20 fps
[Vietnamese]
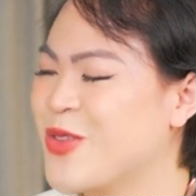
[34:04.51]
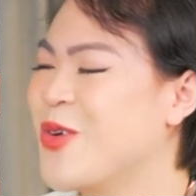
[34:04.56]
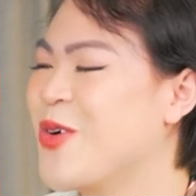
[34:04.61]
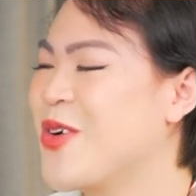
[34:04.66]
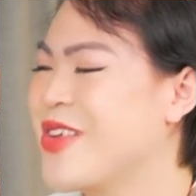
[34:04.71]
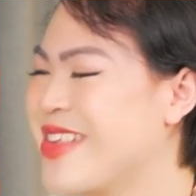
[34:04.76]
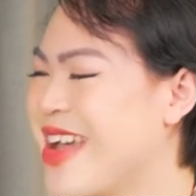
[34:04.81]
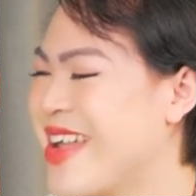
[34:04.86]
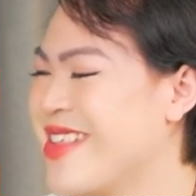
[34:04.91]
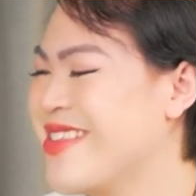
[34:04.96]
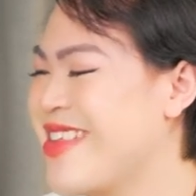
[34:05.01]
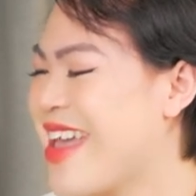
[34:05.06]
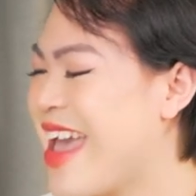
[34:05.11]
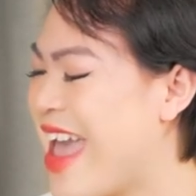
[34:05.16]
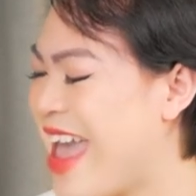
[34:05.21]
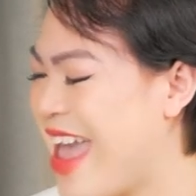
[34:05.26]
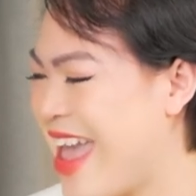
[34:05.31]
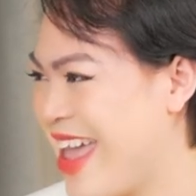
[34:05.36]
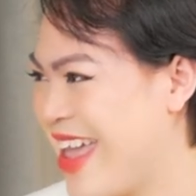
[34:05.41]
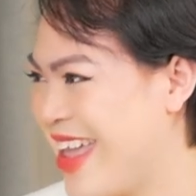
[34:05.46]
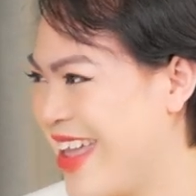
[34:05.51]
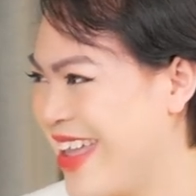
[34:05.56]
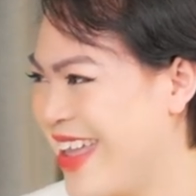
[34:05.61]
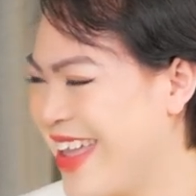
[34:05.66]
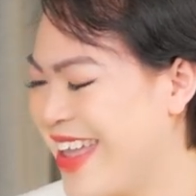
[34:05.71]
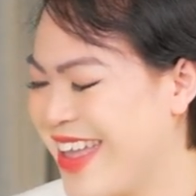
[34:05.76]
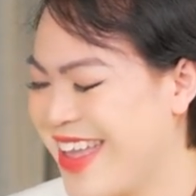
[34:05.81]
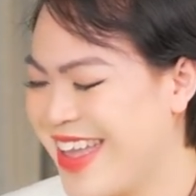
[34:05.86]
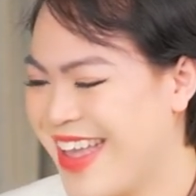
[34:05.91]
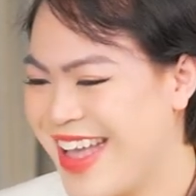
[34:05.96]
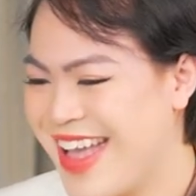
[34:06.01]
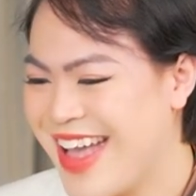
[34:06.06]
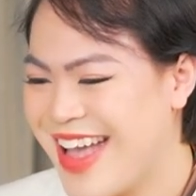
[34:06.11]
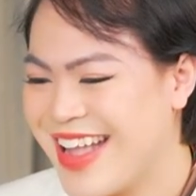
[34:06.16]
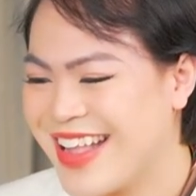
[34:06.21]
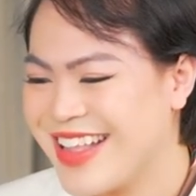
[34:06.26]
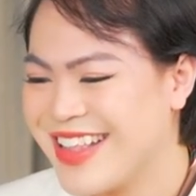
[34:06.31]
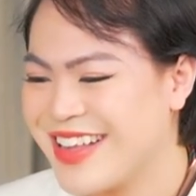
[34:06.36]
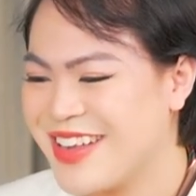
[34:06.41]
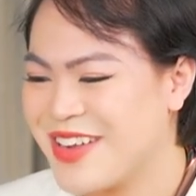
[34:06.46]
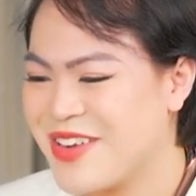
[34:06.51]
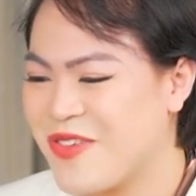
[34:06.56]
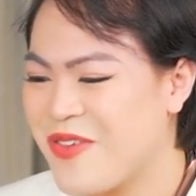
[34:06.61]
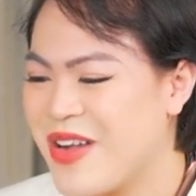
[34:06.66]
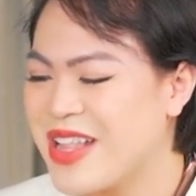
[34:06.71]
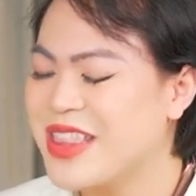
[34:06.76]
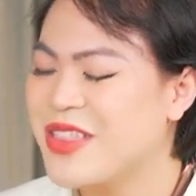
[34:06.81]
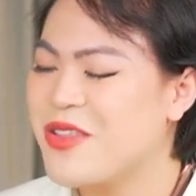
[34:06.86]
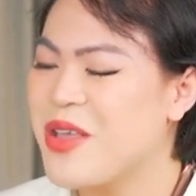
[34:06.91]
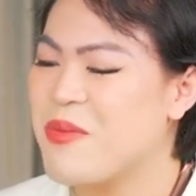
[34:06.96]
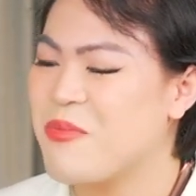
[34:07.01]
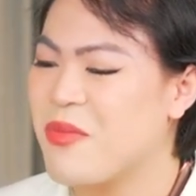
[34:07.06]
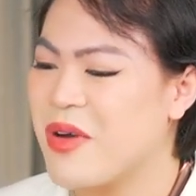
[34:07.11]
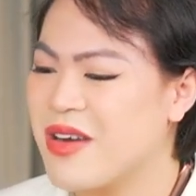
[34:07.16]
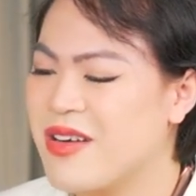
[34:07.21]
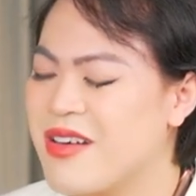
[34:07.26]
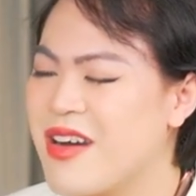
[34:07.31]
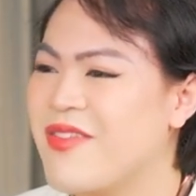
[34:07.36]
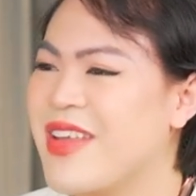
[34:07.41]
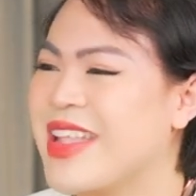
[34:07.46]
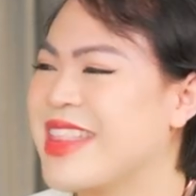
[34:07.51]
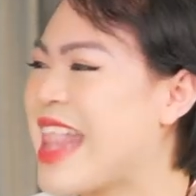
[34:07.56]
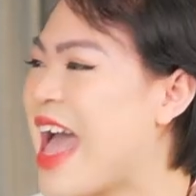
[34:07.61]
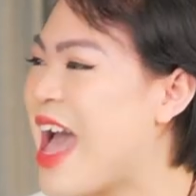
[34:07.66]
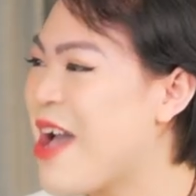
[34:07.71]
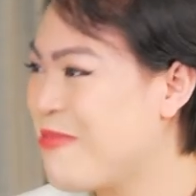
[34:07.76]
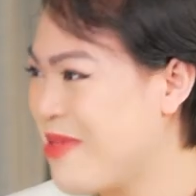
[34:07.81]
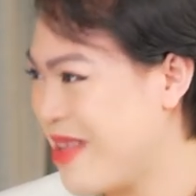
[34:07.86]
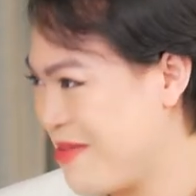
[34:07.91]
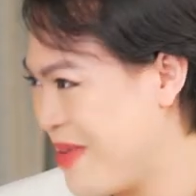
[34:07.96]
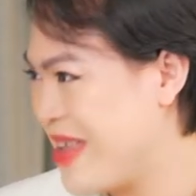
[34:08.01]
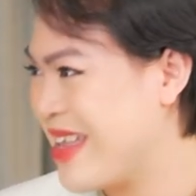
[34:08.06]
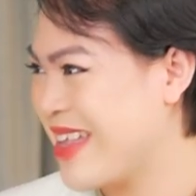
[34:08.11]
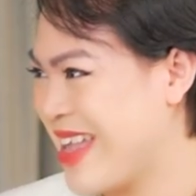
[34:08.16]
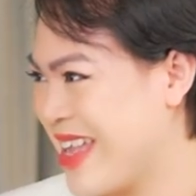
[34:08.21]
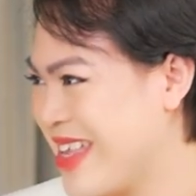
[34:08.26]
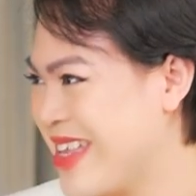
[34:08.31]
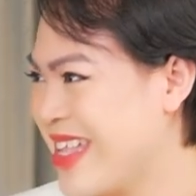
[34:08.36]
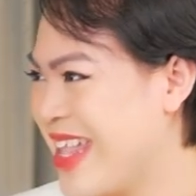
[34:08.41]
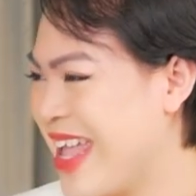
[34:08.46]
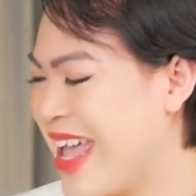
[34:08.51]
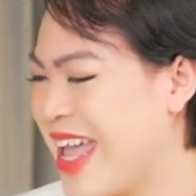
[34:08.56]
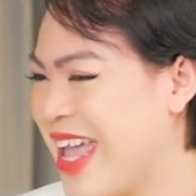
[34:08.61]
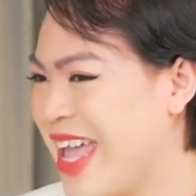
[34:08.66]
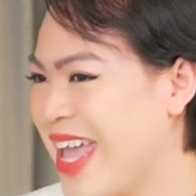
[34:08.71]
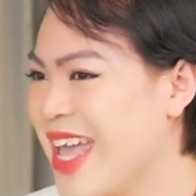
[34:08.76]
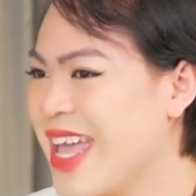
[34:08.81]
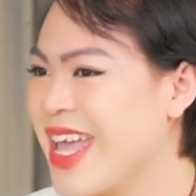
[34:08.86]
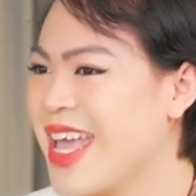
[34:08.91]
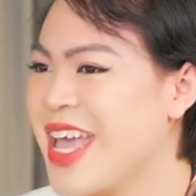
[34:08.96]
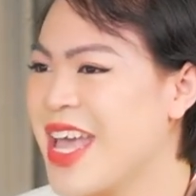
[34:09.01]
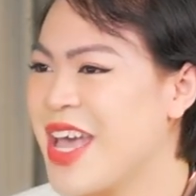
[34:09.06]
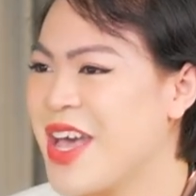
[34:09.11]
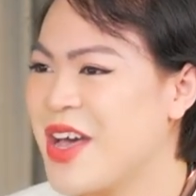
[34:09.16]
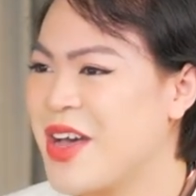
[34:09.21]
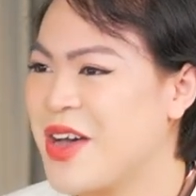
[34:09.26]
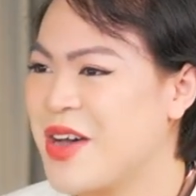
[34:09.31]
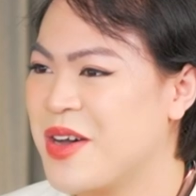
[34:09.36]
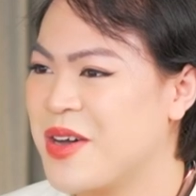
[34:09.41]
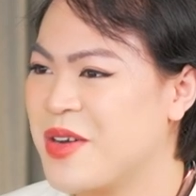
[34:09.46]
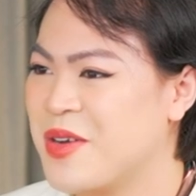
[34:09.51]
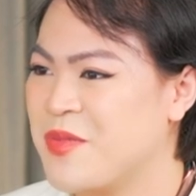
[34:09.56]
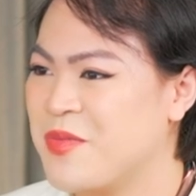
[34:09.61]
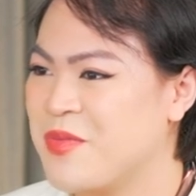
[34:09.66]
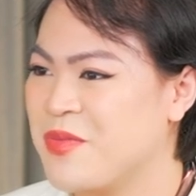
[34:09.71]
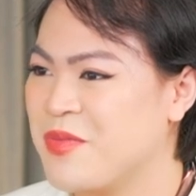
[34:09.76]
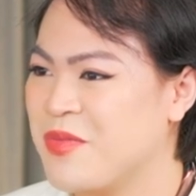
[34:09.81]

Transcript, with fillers: sôi chán chè à, quan điểm người việt nam là mình là như thế à,